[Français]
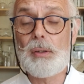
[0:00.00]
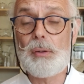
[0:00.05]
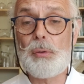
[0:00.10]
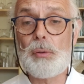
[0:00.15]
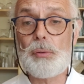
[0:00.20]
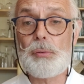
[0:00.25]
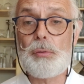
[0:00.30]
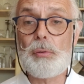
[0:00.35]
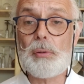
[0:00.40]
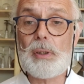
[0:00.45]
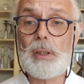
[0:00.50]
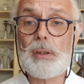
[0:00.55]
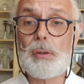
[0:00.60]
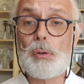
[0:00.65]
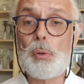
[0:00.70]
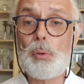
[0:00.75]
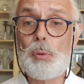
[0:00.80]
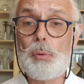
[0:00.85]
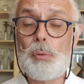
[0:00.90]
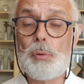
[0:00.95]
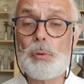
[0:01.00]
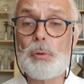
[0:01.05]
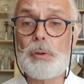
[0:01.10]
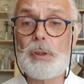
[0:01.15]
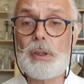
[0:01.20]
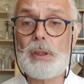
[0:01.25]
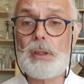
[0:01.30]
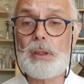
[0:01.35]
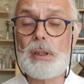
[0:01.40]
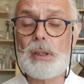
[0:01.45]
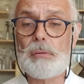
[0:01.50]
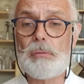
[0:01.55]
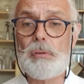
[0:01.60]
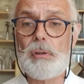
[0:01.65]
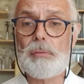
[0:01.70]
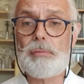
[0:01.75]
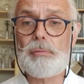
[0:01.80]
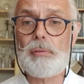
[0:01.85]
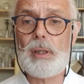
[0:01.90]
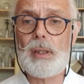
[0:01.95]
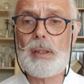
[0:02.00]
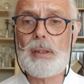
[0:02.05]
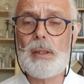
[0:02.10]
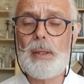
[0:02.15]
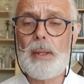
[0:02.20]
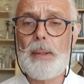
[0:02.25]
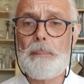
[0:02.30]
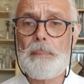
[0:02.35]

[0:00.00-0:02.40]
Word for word: ne seraient que du côté des couleurs froides,